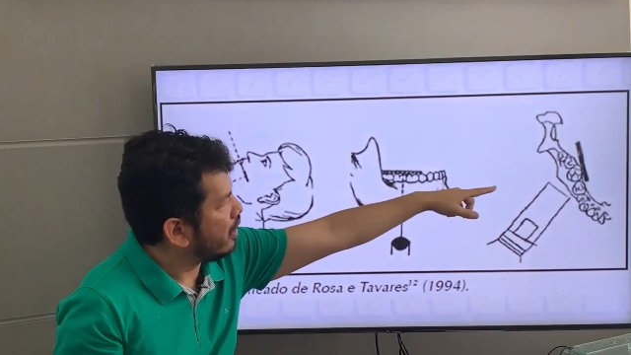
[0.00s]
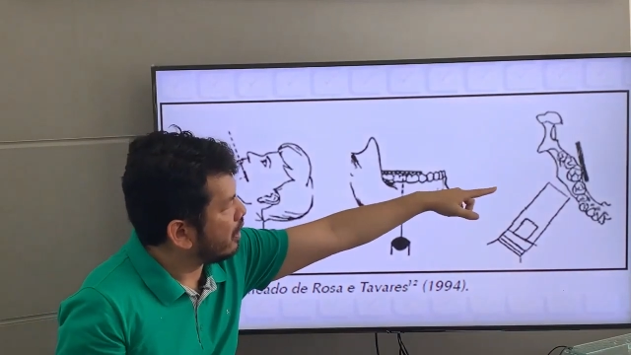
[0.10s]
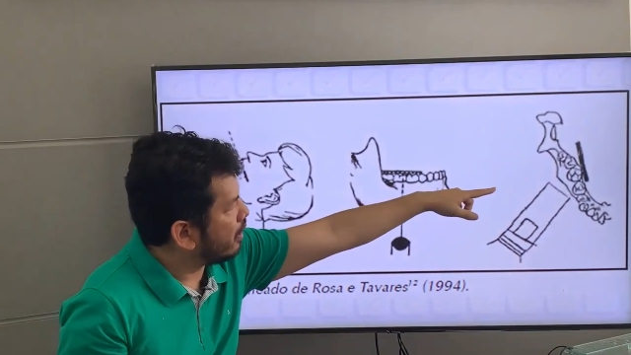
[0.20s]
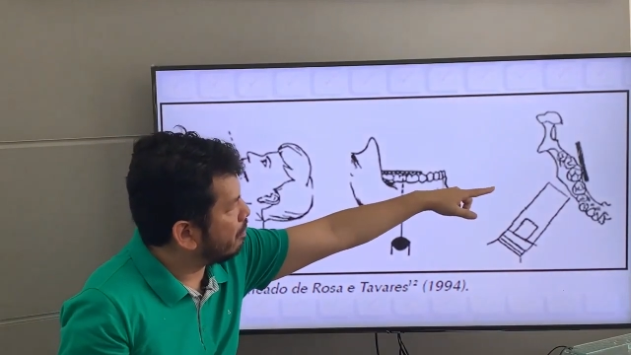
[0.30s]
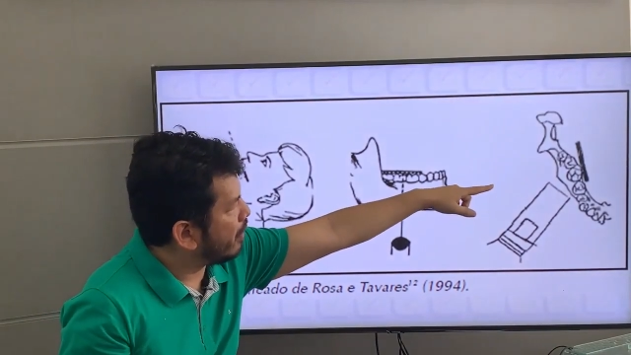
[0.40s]

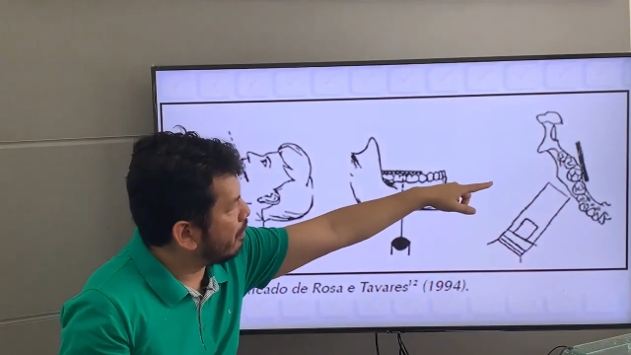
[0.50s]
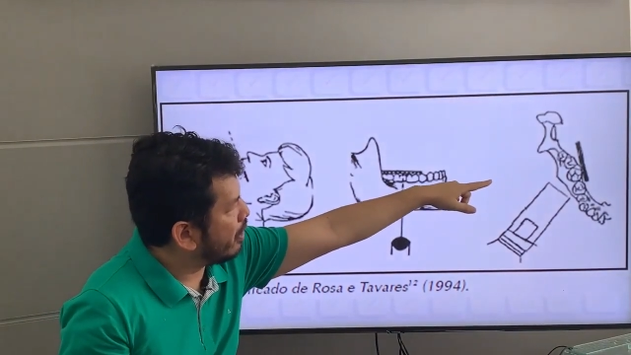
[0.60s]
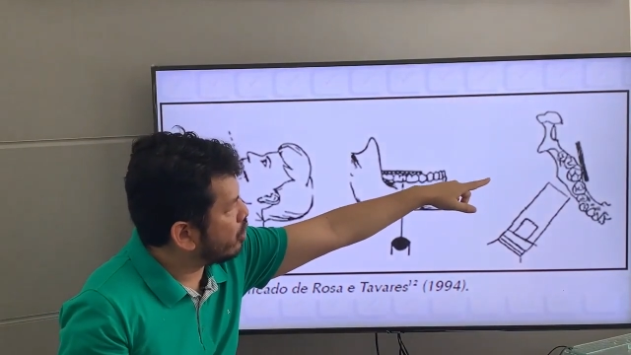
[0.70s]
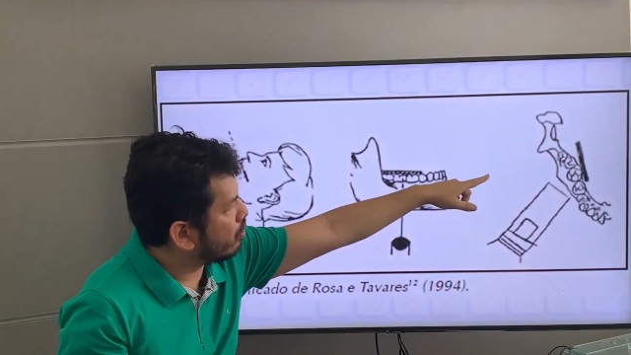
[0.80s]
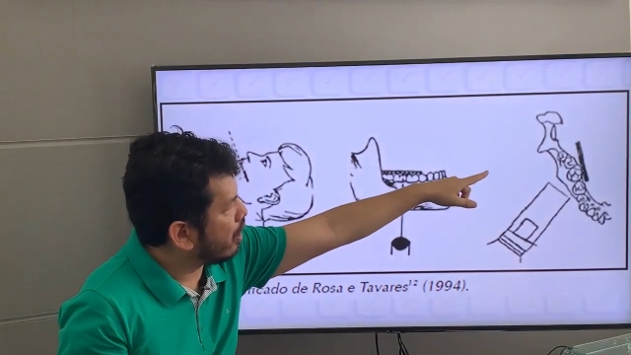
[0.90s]
e
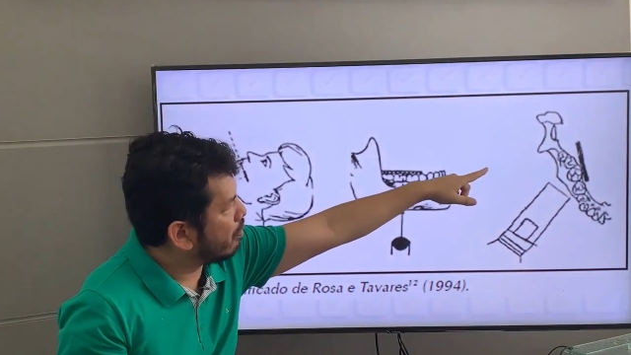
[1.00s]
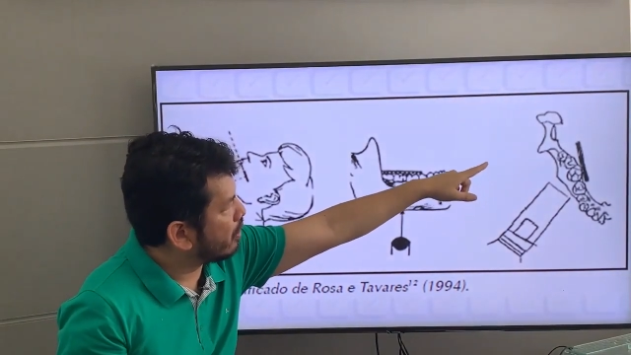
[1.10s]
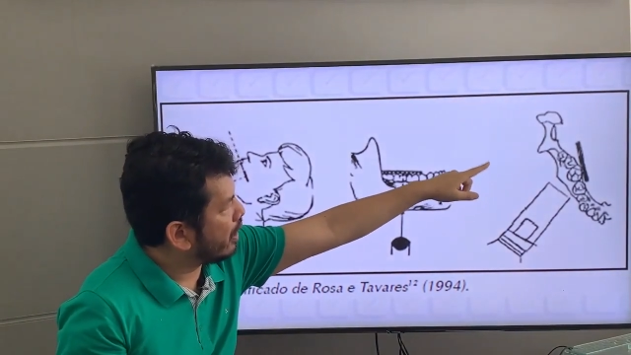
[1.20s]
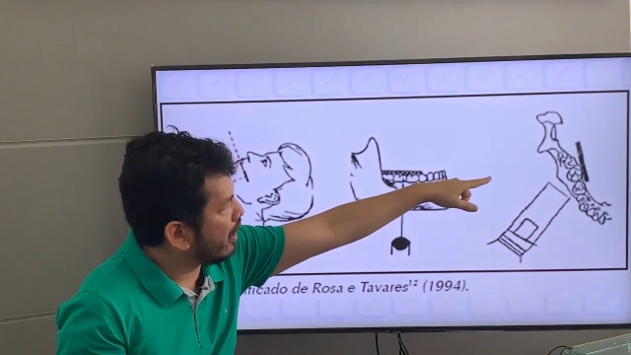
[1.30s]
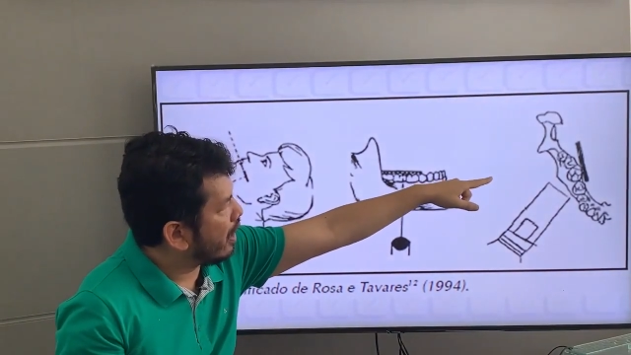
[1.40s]
perpendicular
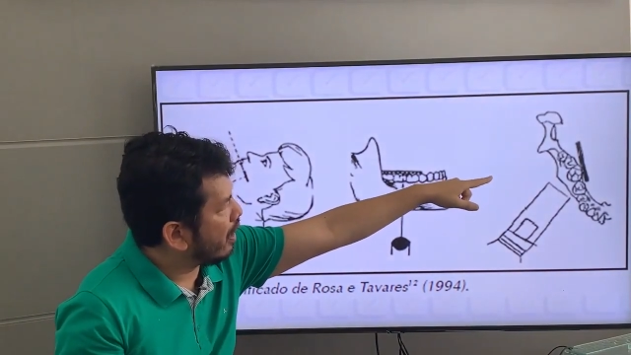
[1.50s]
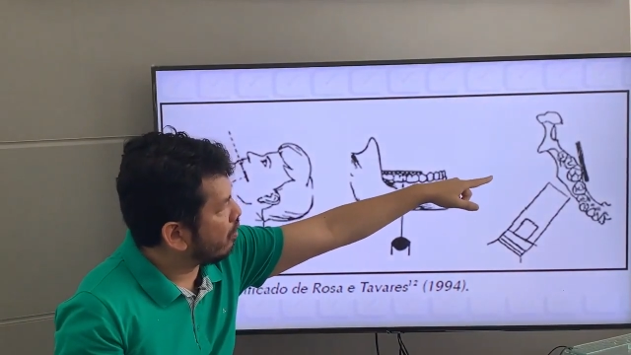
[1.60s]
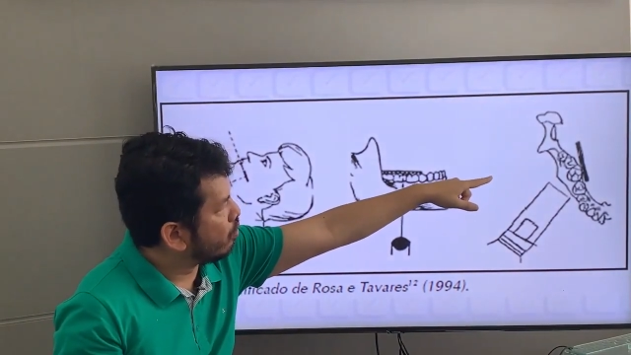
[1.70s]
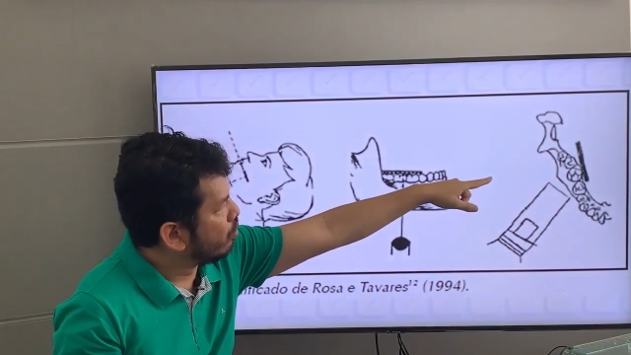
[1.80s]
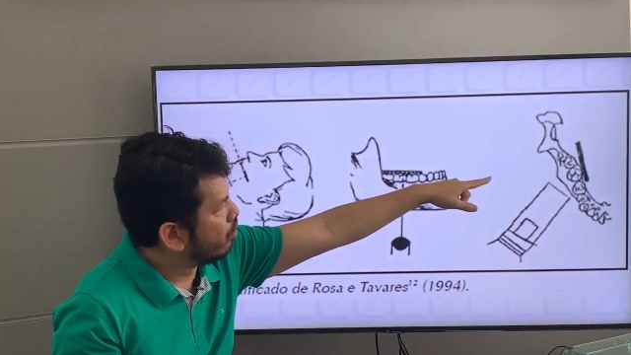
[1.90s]
porque a,
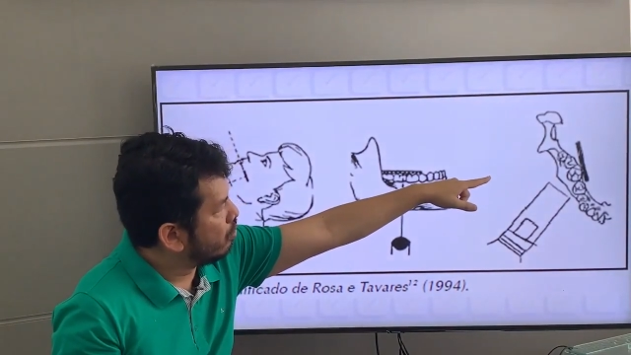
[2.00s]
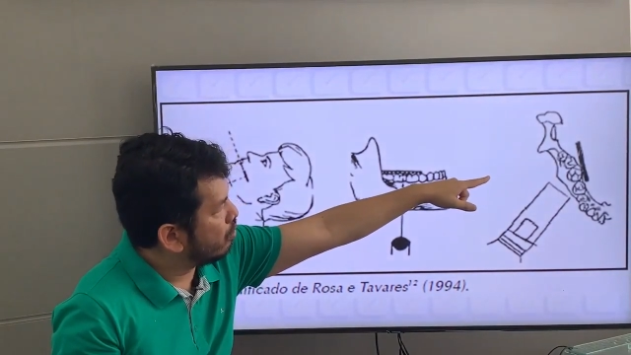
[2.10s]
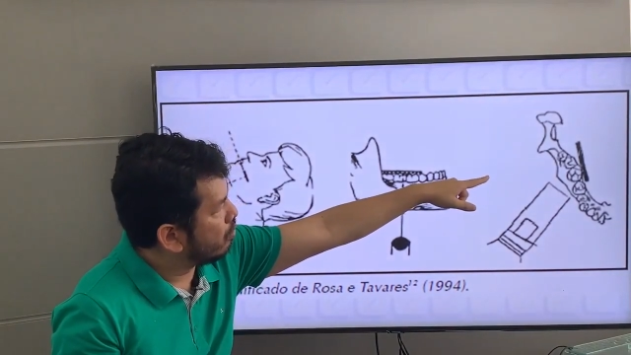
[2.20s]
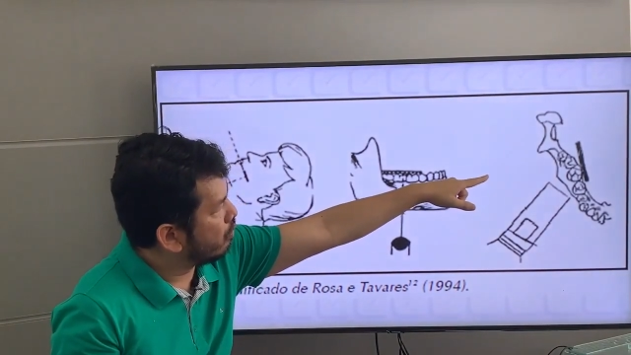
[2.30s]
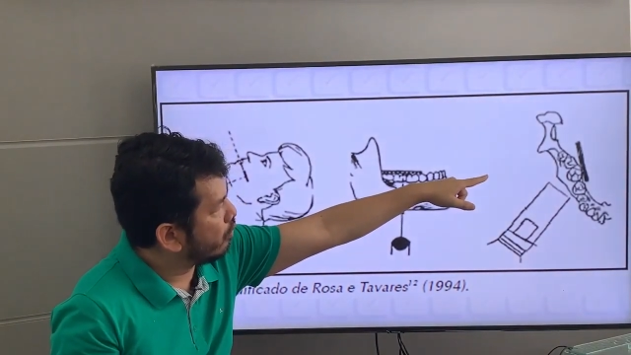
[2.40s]
o,
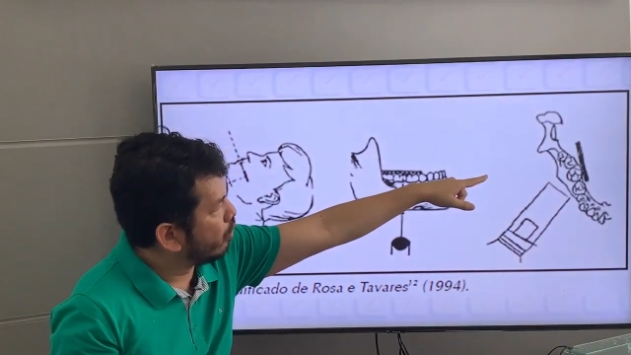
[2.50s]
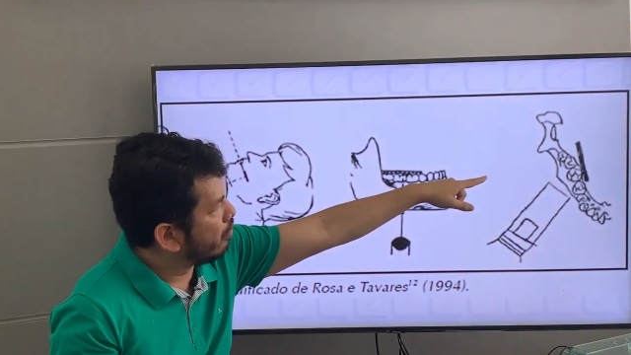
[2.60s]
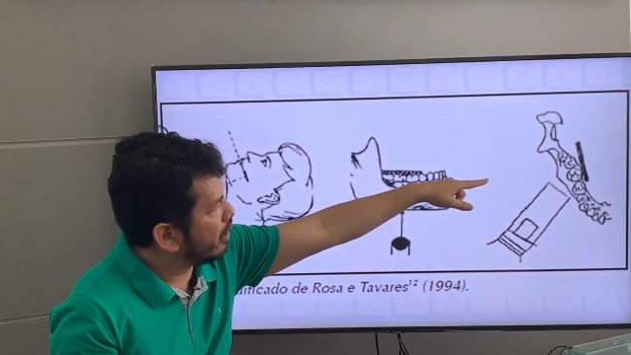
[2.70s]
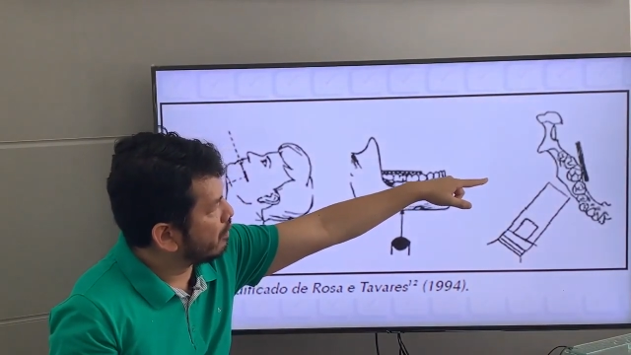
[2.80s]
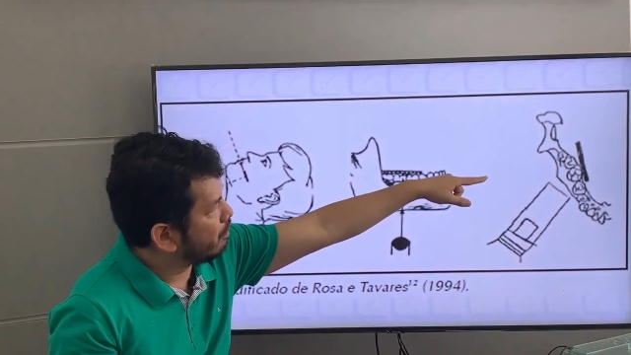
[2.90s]
o
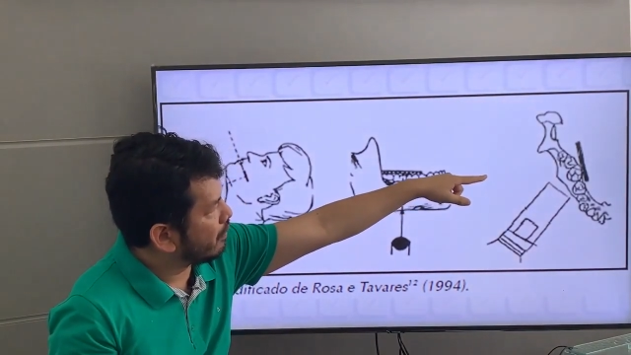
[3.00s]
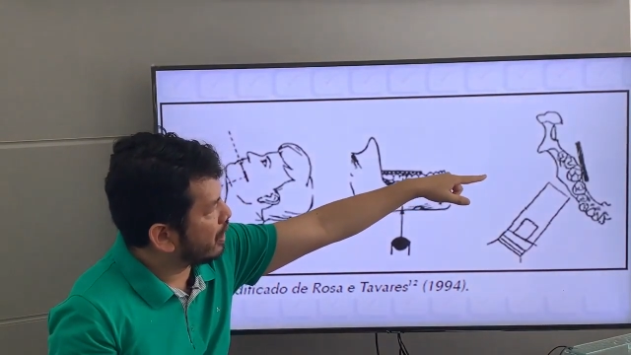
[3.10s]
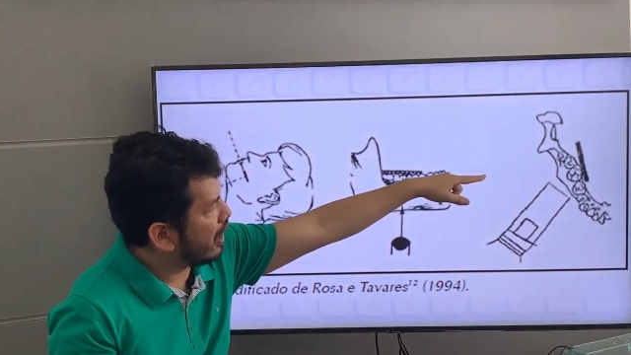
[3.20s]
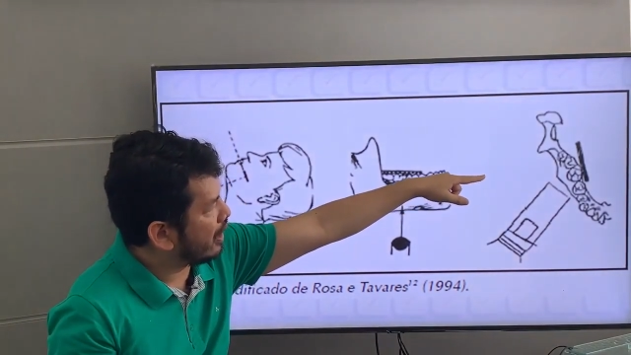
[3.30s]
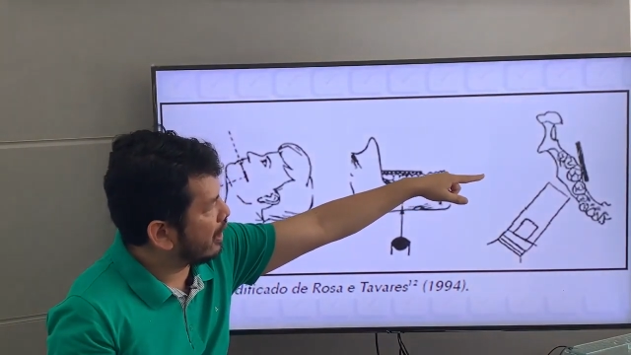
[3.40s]
filme
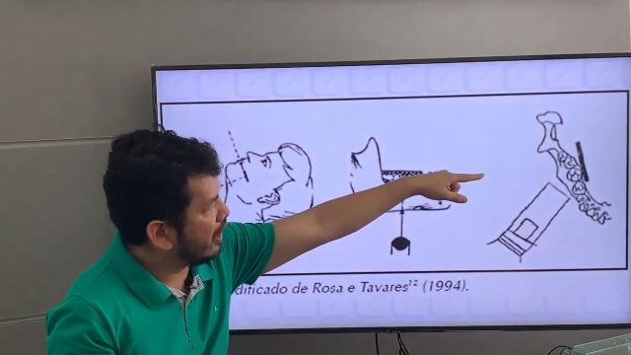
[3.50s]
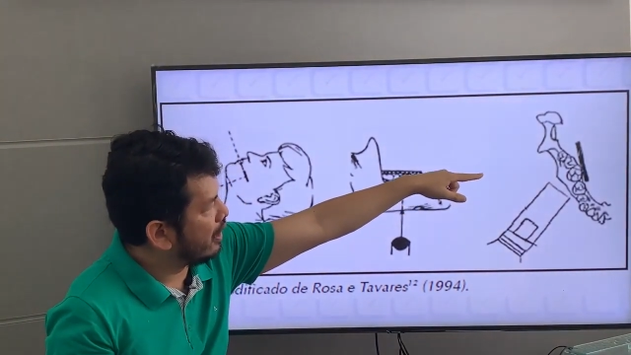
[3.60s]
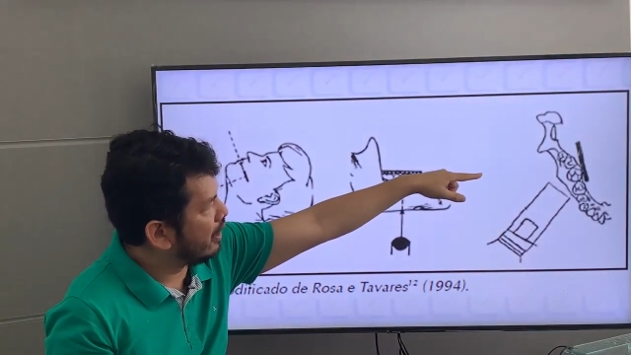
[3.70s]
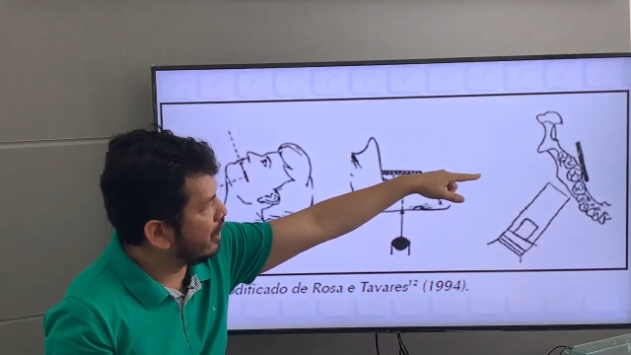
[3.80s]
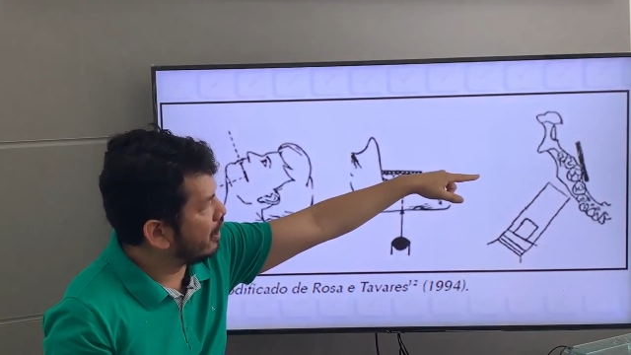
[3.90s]

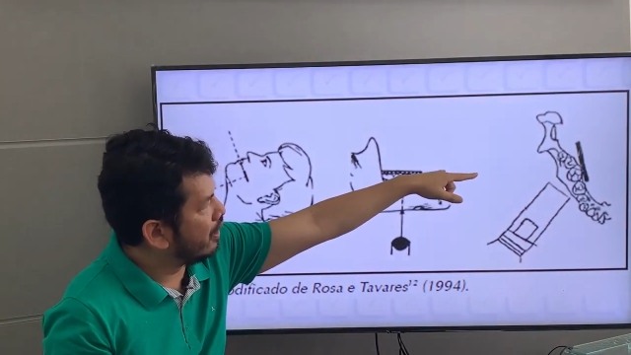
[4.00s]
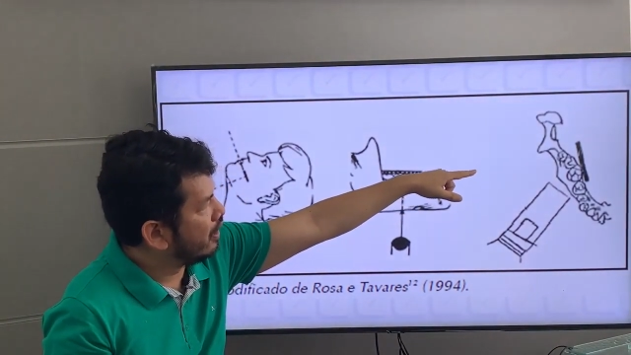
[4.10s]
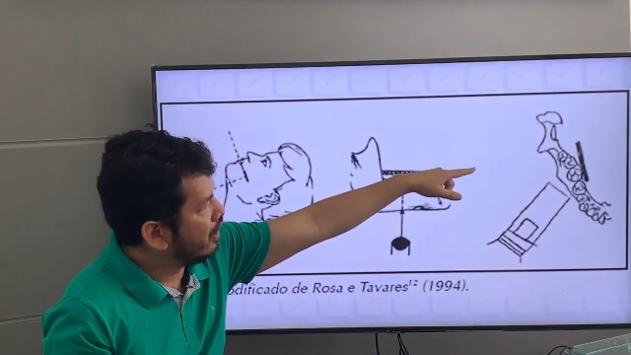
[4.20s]
naquele